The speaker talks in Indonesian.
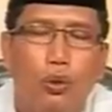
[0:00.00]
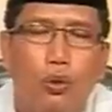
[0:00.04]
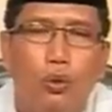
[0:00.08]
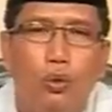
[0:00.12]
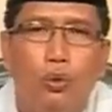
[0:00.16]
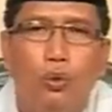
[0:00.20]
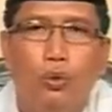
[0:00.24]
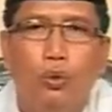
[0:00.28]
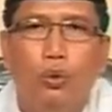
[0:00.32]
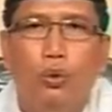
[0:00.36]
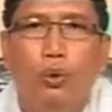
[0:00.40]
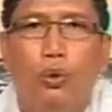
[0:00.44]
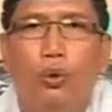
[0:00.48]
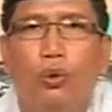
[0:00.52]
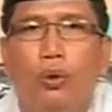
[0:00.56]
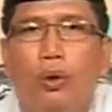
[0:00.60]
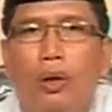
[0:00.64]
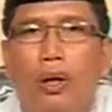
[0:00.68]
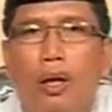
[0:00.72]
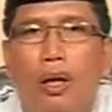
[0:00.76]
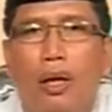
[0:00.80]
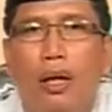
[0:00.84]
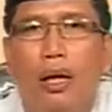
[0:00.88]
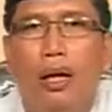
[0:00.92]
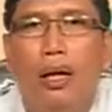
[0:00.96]

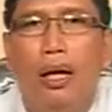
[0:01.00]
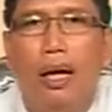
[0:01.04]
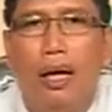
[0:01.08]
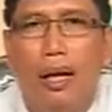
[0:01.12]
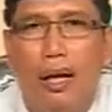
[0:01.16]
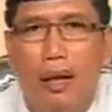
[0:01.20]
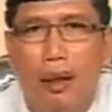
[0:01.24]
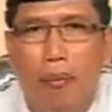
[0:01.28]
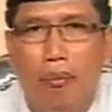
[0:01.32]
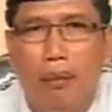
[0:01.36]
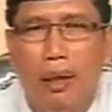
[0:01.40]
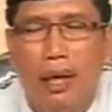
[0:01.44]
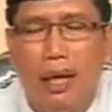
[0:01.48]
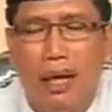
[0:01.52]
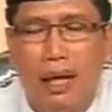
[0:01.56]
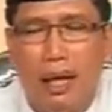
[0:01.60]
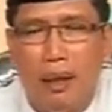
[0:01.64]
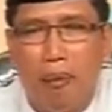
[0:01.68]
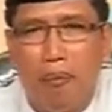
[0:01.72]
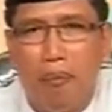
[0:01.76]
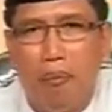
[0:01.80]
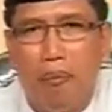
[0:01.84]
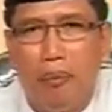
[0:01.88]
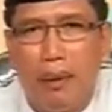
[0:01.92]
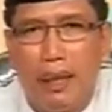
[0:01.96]
ulul
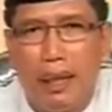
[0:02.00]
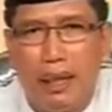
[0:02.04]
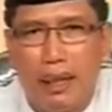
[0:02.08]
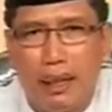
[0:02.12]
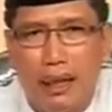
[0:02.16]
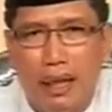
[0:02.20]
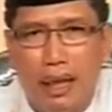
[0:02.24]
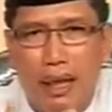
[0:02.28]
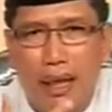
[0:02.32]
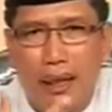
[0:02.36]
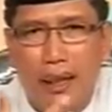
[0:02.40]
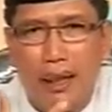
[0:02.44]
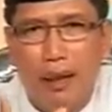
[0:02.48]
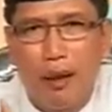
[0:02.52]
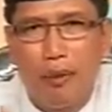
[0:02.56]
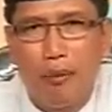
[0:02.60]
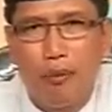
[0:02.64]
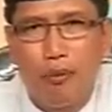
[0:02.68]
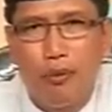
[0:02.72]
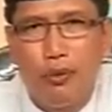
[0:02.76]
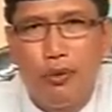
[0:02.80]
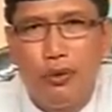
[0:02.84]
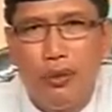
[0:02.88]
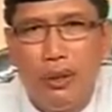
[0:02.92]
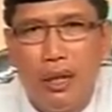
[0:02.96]
albab mereka yang
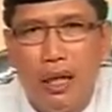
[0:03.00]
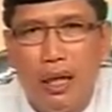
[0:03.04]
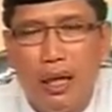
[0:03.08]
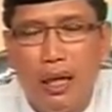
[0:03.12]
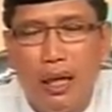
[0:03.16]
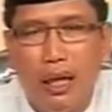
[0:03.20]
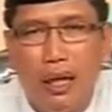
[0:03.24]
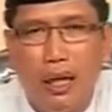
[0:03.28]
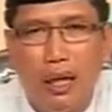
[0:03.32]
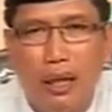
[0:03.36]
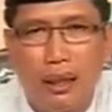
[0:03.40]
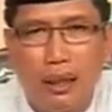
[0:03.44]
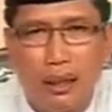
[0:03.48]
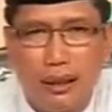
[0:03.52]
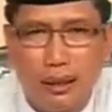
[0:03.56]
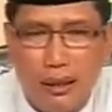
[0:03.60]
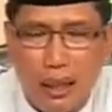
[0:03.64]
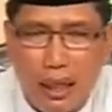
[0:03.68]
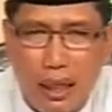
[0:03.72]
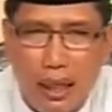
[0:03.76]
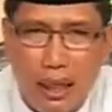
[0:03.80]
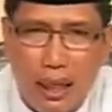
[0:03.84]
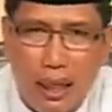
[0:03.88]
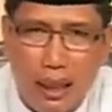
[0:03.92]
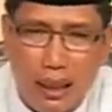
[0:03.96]
punya
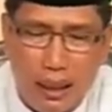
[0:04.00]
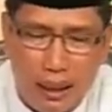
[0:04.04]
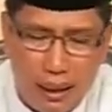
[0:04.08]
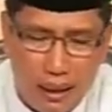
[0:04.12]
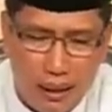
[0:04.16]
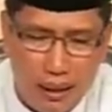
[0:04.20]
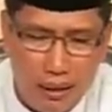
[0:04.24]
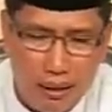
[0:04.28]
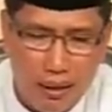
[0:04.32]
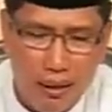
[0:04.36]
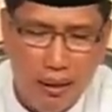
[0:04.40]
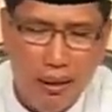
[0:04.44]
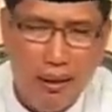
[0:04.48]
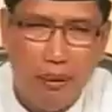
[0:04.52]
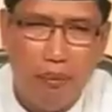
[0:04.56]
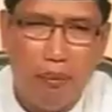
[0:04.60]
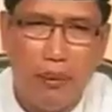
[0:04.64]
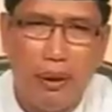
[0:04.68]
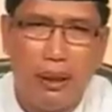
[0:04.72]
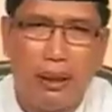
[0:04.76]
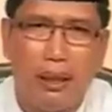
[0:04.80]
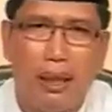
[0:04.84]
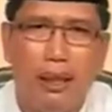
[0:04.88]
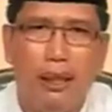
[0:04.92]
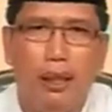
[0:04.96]
kesadaran
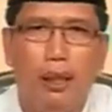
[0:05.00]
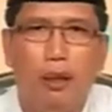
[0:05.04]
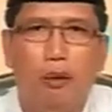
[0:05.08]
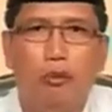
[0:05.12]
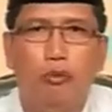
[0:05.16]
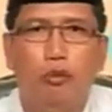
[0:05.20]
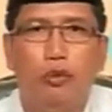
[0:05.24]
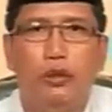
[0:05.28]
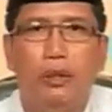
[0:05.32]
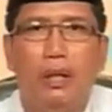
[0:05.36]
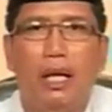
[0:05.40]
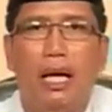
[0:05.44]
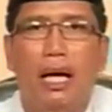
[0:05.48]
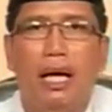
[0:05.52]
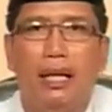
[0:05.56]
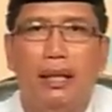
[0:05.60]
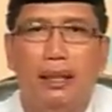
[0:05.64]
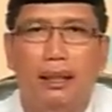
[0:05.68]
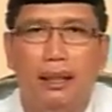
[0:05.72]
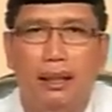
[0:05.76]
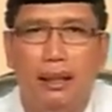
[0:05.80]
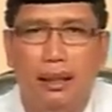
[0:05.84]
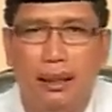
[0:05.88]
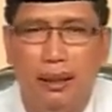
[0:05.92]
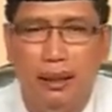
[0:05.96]
mereka yang punya
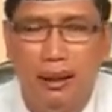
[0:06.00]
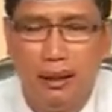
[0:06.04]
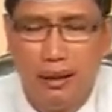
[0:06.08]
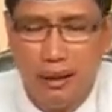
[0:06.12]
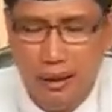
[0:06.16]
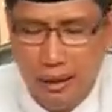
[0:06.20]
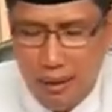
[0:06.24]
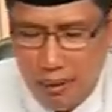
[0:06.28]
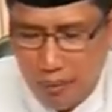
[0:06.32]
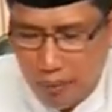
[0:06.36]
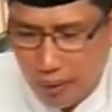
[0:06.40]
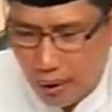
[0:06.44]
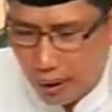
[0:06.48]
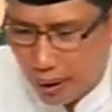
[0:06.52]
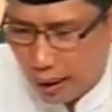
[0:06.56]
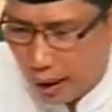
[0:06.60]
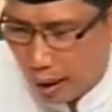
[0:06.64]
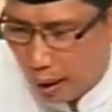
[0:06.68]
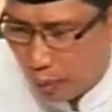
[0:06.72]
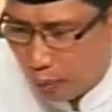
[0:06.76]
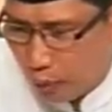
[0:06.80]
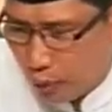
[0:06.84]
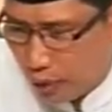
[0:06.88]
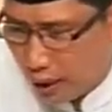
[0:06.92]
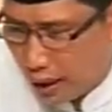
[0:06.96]
hati, mereka
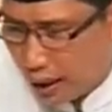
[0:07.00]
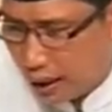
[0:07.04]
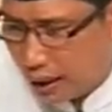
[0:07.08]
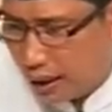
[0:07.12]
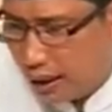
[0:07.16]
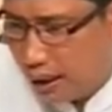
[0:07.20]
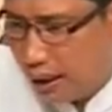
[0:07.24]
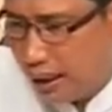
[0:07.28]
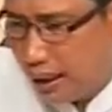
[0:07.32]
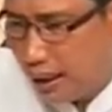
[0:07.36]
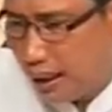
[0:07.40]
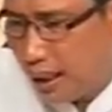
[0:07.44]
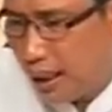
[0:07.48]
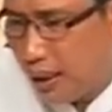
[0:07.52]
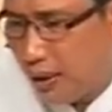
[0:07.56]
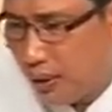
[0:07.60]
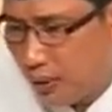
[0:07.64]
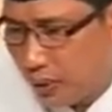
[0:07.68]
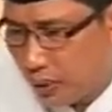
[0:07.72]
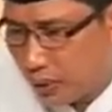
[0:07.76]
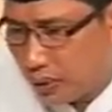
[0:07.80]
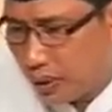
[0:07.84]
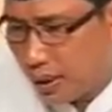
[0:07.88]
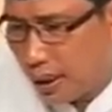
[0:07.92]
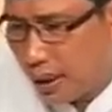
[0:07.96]
yang punya keinginan
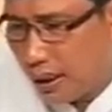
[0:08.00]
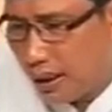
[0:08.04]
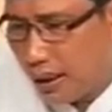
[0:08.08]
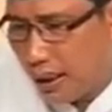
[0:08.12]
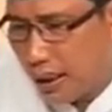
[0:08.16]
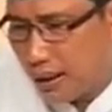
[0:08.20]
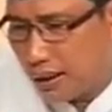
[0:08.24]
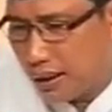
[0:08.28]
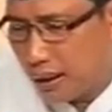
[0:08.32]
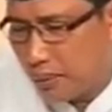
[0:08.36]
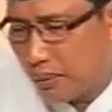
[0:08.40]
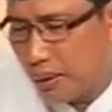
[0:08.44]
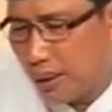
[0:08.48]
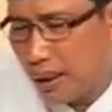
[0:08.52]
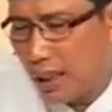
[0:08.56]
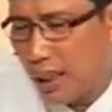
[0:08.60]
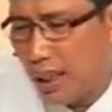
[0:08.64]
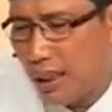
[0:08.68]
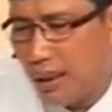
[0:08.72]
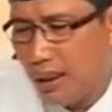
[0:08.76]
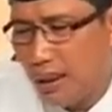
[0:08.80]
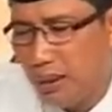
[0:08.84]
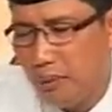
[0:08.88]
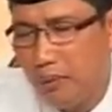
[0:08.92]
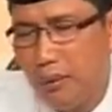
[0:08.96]
untuk senantiasa
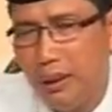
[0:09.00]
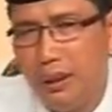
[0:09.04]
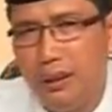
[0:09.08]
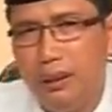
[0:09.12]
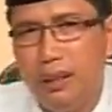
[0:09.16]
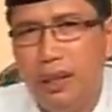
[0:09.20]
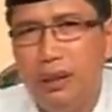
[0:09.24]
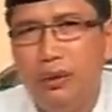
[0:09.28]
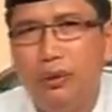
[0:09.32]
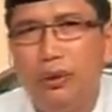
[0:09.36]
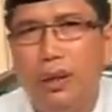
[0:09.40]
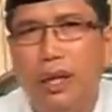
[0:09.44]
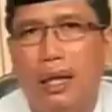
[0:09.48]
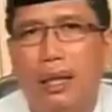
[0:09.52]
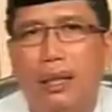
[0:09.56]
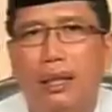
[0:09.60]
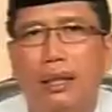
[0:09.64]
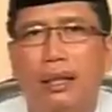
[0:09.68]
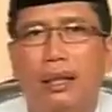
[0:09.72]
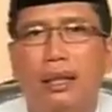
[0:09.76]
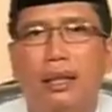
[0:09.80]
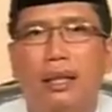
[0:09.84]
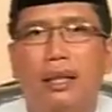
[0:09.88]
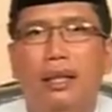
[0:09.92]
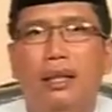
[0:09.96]
menggali lebih jauh
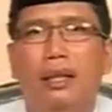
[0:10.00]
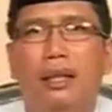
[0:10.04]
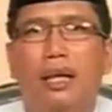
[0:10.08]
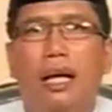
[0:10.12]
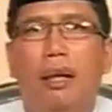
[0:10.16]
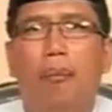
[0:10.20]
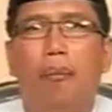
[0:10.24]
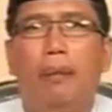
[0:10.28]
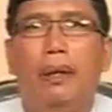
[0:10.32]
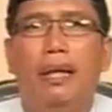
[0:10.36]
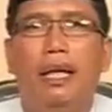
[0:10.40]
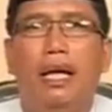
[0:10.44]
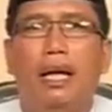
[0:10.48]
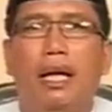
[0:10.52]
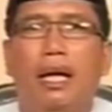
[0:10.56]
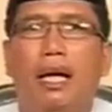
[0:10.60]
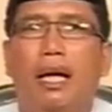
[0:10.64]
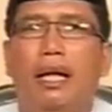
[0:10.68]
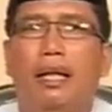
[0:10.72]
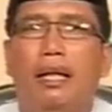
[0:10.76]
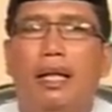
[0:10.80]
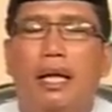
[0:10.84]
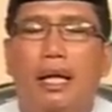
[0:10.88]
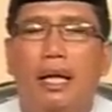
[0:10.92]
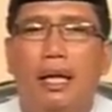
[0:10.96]
lagi apa yang
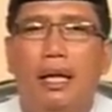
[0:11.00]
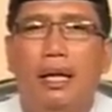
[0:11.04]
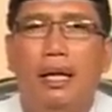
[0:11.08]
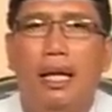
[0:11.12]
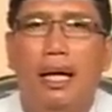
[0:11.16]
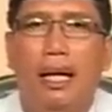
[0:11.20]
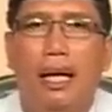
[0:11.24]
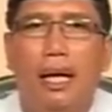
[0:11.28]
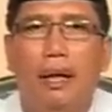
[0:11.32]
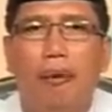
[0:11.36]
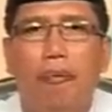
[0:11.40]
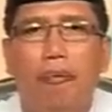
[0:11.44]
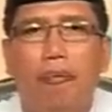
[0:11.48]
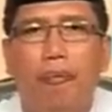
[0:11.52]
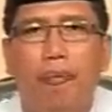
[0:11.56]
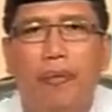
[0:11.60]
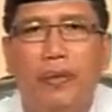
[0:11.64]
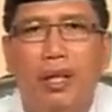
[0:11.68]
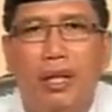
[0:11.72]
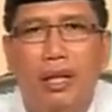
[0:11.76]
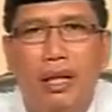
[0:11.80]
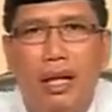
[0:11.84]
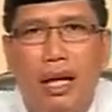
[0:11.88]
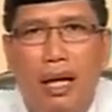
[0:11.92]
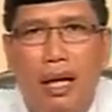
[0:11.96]
ada dalam
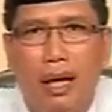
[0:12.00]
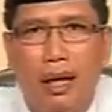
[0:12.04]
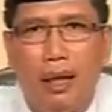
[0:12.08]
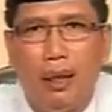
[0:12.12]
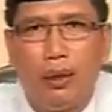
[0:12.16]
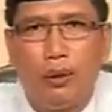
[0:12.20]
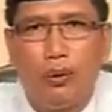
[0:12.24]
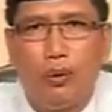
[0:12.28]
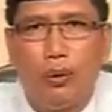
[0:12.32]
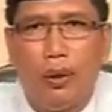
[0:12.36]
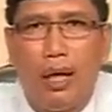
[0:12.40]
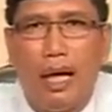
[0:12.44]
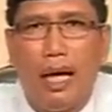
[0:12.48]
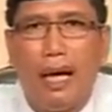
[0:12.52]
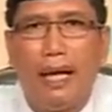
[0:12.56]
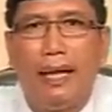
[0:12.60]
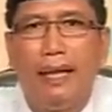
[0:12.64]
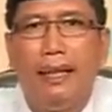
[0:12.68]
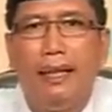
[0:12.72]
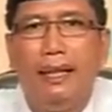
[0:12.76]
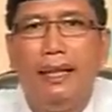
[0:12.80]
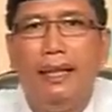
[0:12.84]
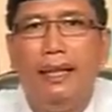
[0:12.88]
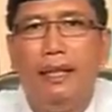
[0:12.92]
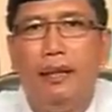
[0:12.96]

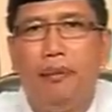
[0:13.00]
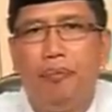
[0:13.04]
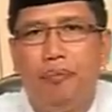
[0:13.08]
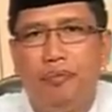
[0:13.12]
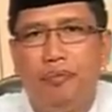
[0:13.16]
Al-Quran ini.